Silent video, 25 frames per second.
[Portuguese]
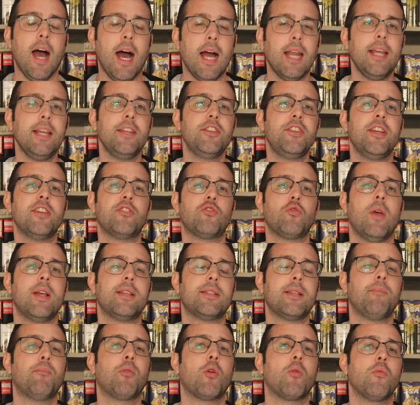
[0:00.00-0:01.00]
Além disso,
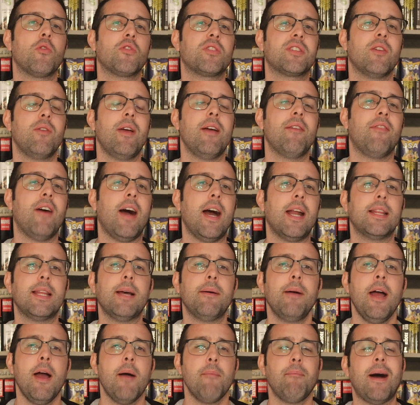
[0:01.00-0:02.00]
essa promoção é
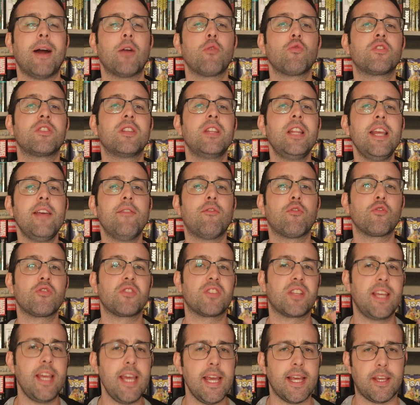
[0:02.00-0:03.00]
válida para os
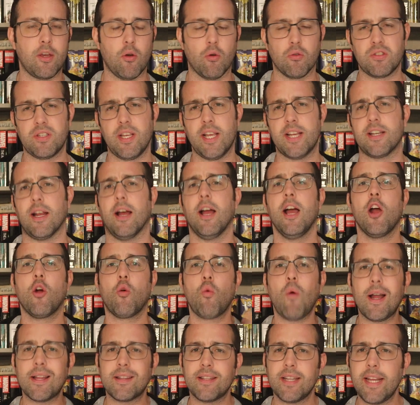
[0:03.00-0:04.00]
livros geek, ou seja,
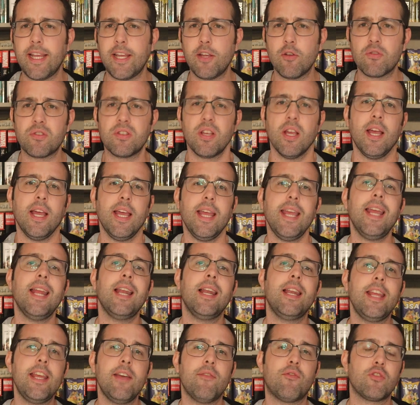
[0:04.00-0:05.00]
quadrinhos e
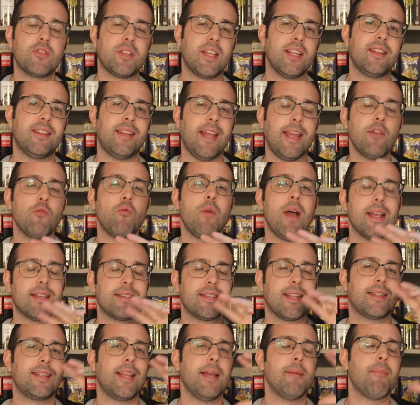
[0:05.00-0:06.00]
livros que tenham
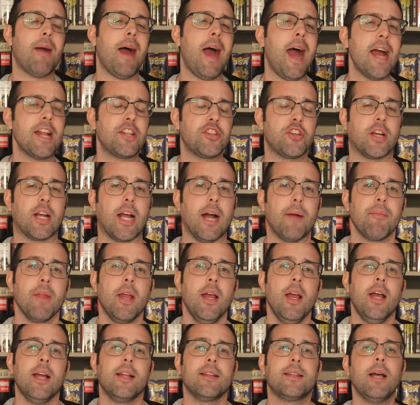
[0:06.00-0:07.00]
essa temática.
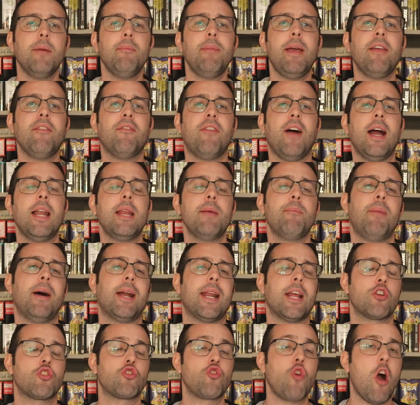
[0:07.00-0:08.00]
Também vale
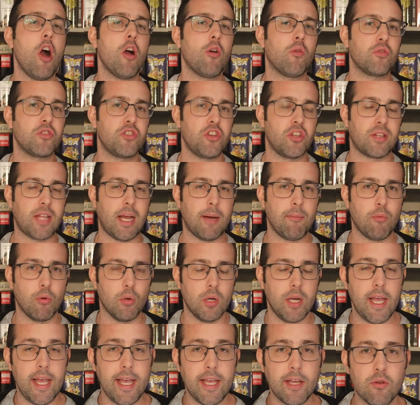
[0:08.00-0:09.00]
para jogos de
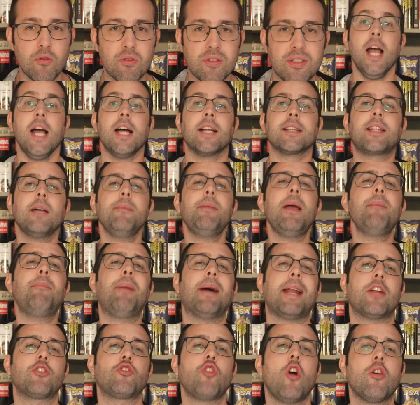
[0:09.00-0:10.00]
tabuleiros, também
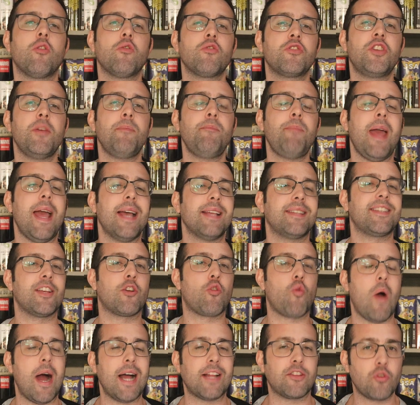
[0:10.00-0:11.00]
para jogos de
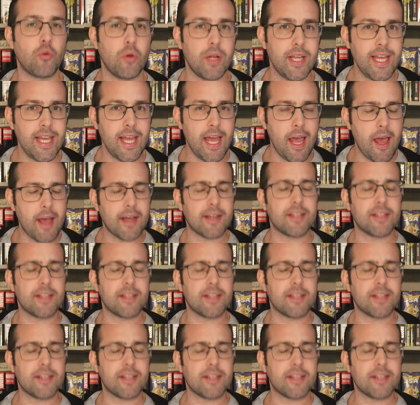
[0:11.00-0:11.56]
PS4 e